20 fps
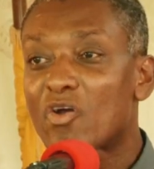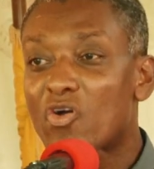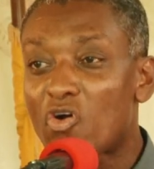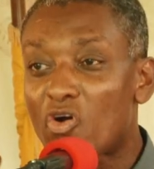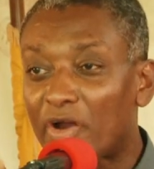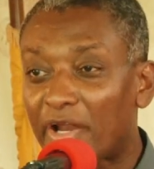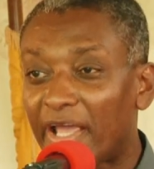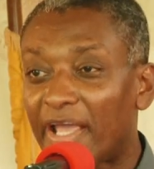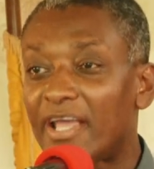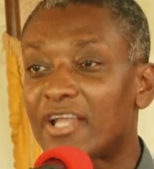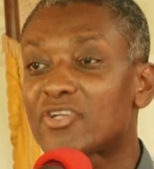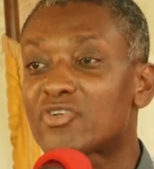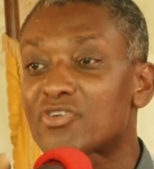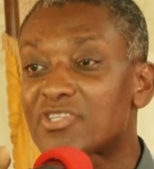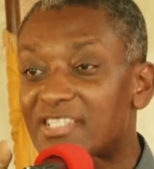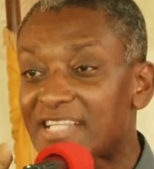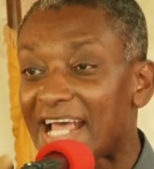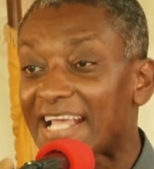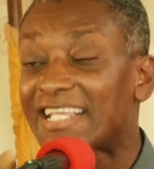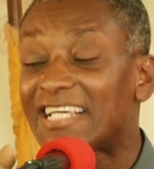connaît tout
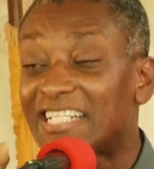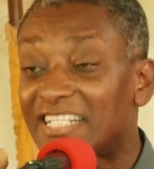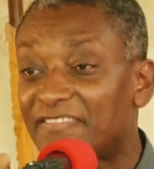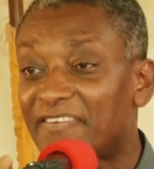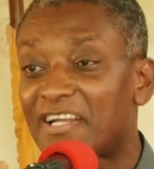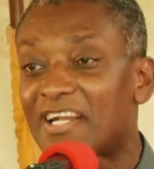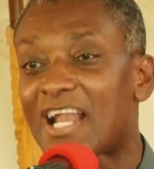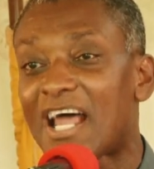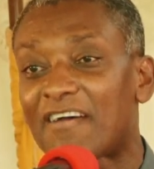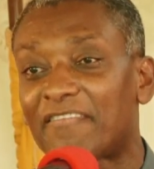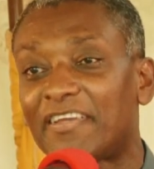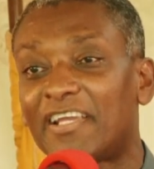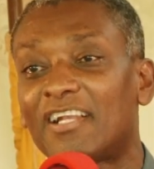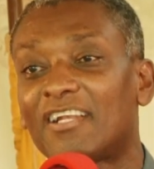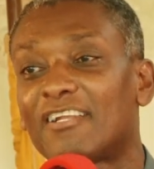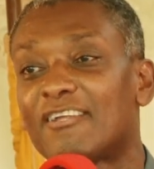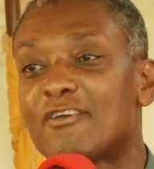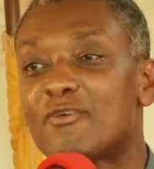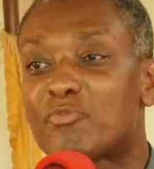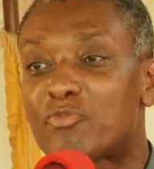ça qui arrive dans la
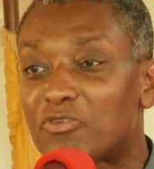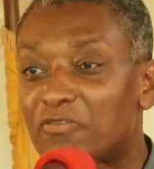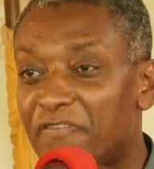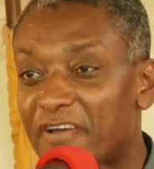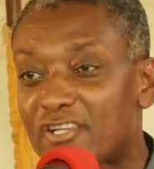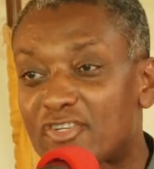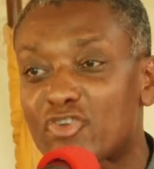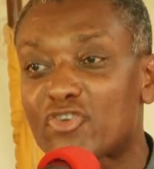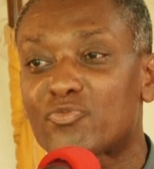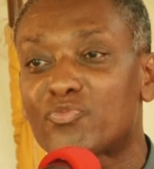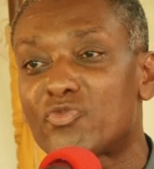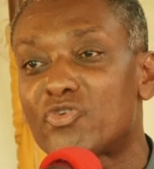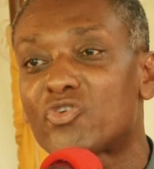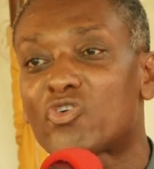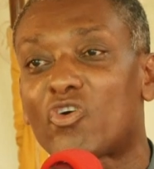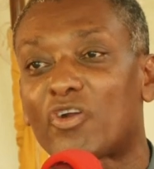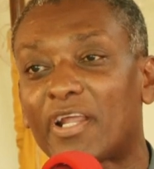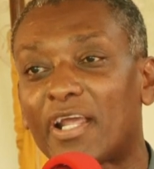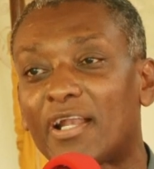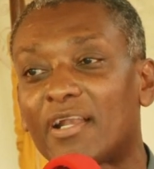ville, pour nous faire tout le monde
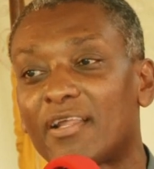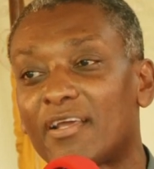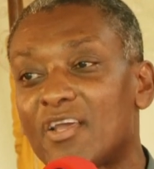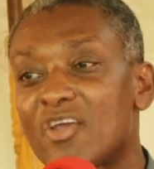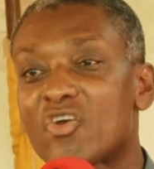connaître.